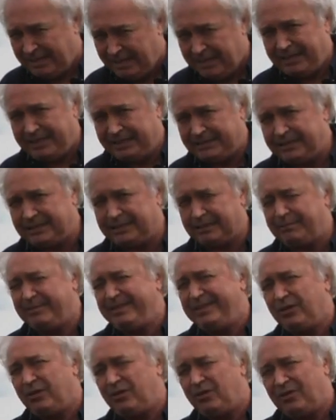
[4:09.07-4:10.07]
che
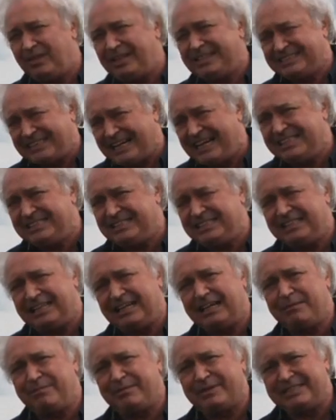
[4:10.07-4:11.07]
determinò la tragica
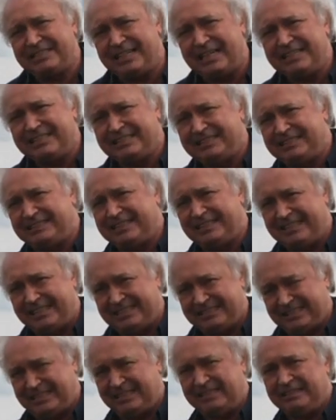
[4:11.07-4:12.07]
rappresaglia dei
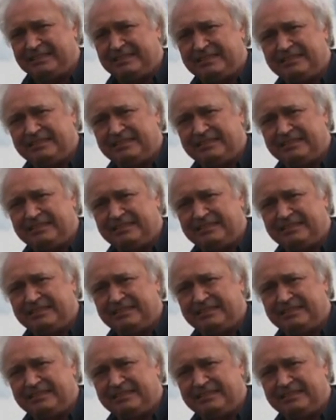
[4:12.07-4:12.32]
tedeschi.